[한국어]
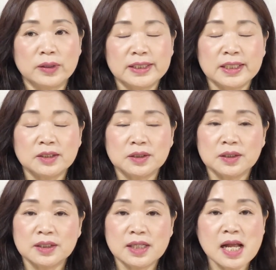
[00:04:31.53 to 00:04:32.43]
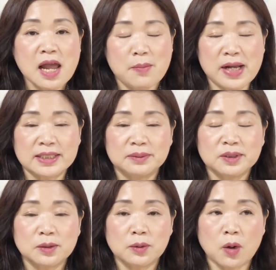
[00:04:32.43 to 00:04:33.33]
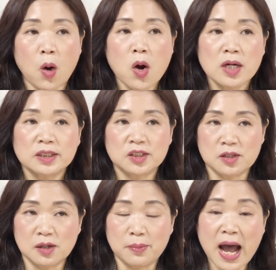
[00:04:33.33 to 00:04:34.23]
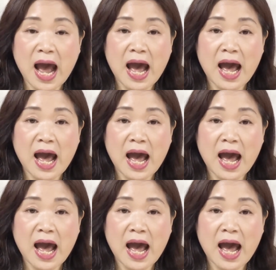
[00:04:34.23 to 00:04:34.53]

우리 친구들 말씀 속으로 출발!